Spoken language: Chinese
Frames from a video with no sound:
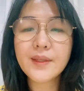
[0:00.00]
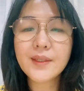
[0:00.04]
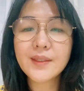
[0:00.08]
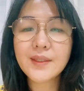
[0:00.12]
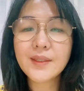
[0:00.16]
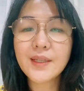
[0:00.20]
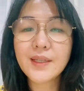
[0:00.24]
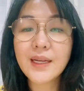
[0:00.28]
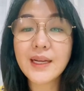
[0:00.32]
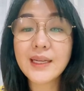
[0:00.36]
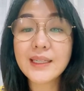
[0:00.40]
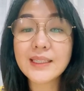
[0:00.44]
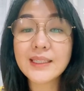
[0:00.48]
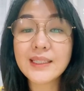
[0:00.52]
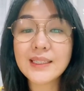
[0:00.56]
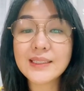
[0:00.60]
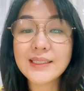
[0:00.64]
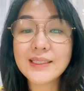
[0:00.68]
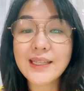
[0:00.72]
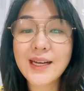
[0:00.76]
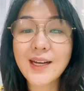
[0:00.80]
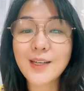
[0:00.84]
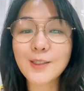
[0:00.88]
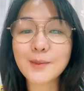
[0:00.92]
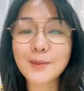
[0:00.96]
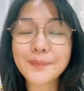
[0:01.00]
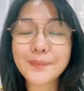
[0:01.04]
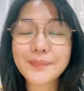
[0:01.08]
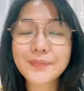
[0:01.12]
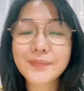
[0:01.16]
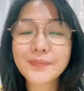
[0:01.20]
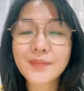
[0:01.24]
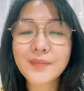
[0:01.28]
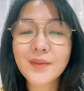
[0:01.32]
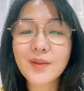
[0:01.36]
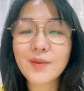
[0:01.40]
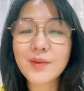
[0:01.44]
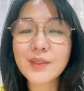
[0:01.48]
嗨，大家好，
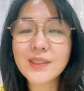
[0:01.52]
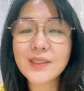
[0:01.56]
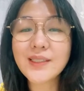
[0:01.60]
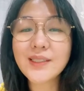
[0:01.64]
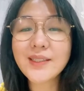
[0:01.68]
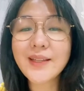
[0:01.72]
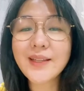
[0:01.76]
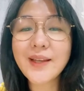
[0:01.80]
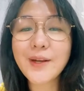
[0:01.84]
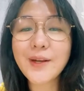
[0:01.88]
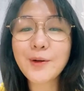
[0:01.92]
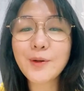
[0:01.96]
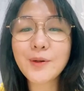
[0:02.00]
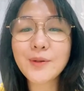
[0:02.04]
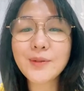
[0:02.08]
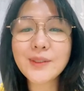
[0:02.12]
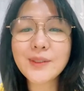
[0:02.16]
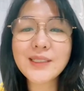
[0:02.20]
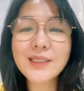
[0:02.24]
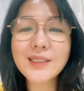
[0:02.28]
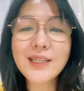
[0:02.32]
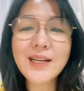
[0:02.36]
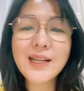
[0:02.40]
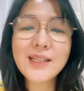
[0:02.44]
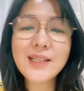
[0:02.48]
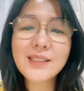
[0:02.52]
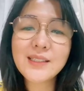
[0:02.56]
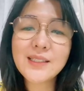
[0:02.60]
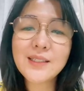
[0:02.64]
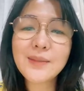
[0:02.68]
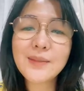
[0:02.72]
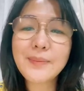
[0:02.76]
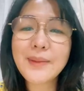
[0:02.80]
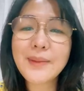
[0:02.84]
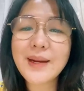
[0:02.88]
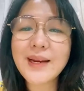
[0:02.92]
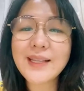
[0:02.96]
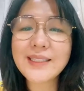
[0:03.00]
我是 Carol，我是来自
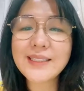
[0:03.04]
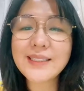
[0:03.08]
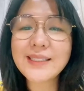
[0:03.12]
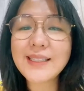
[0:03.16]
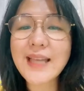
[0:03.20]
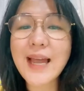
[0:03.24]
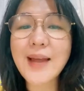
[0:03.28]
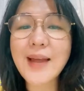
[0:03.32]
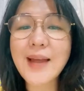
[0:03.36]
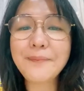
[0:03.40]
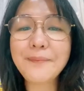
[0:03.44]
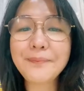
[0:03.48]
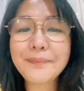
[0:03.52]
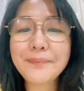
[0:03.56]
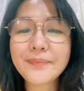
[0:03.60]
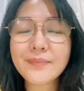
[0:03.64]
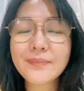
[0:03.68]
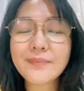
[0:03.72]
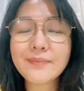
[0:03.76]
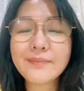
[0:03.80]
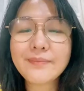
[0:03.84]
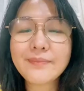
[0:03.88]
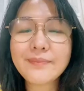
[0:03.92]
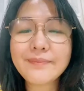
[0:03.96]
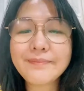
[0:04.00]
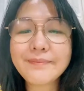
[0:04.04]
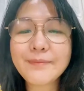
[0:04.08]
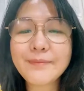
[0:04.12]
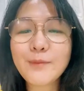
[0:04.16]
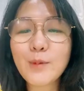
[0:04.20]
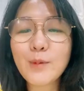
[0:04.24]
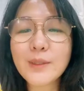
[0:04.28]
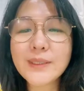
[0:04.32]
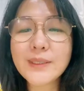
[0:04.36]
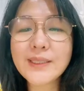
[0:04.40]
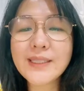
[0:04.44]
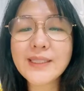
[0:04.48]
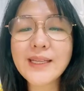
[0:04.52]
马来西亚。嗯，
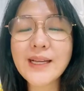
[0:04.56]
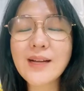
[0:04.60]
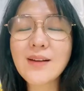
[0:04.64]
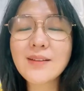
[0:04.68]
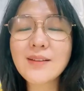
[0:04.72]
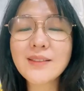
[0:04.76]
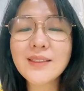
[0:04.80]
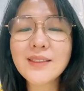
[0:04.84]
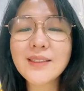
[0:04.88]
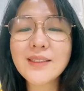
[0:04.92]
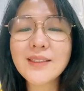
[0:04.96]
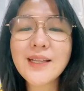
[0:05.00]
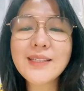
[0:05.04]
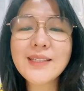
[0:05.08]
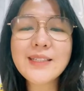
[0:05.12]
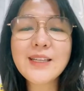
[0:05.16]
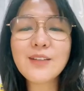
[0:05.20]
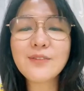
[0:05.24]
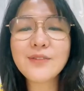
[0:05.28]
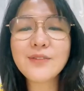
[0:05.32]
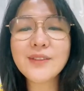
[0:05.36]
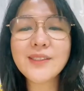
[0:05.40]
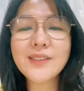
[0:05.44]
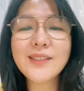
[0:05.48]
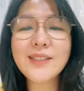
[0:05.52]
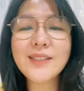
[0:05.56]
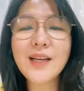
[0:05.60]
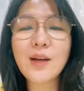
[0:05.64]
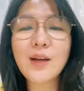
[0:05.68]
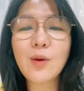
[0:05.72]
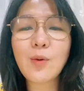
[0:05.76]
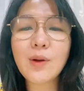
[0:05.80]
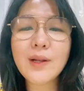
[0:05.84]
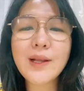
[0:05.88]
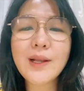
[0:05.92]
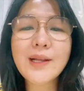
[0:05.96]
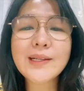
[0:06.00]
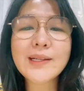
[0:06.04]
我想要跟大家分享，
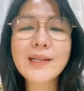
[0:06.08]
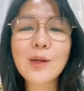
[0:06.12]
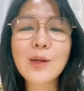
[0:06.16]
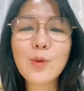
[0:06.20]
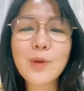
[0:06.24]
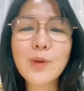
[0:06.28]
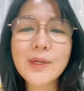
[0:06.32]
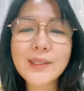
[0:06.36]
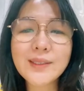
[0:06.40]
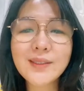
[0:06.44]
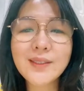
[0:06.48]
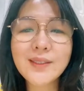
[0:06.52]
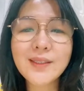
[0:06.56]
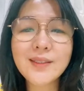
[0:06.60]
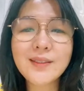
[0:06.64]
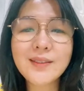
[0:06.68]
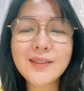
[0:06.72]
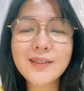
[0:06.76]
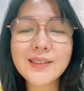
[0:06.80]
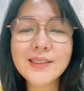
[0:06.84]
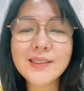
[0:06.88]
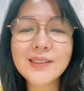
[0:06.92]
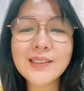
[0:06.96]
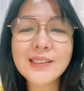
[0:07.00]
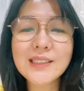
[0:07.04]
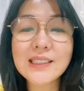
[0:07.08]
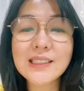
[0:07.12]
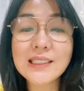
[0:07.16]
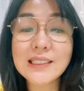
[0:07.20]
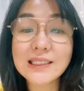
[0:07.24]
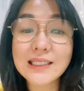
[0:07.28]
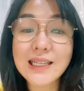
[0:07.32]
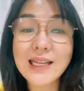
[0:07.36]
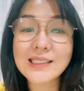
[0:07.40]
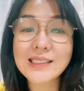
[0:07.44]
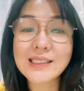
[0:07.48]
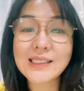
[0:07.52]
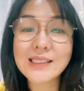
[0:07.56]
我刚刚完成了这个
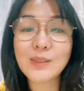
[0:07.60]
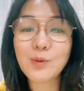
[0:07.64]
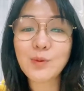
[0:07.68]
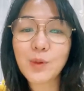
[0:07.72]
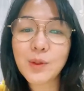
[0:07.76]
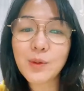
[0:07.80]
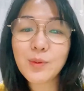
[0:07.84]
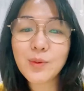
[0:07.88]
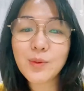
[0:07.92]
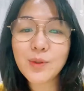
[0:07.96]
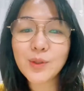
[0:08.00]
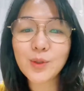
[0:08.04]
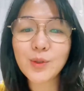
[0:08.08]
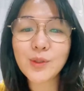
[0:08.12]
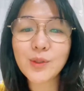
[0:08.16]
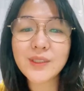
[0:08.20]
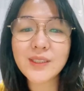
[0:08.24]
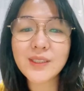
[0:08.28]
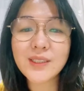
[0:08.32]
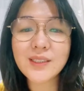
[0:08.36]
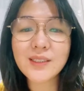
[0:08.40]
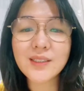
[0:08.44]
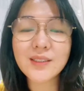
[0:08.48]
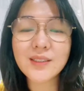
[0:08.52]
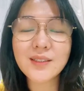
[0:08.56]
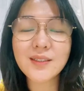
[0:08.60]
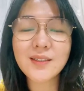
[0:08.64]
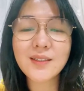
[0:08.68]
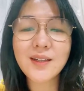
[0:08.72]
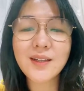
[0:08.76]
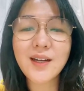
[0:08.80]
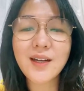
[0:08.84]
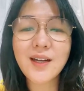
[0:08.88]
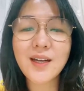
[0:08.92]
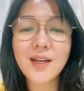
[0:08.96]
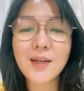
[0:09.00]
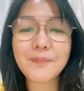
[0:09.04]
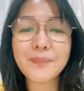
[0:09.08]
大师为我做的这个
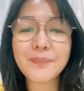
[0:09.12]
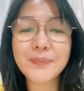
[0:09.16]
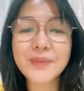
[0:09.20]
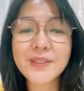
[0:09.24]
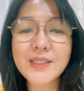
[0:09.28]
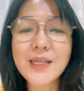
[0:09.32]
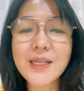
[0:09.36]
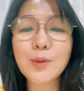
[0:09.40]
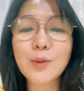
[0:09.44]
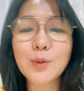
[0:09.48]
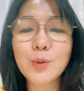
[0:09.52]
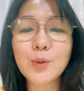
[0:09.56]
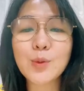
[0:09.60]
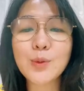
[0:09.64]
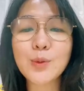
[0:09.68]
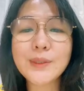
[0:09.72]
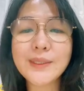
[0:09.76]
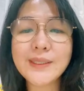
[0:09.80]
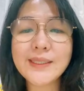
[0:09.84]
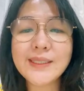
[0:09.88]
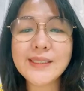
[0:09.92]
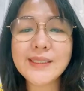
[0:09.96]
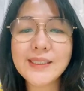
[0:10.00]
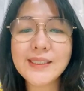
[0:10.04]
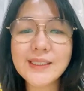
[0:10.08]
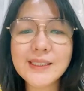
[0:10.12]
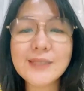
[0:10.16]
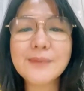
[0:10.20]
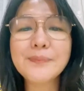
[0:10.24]
啊草度仪式。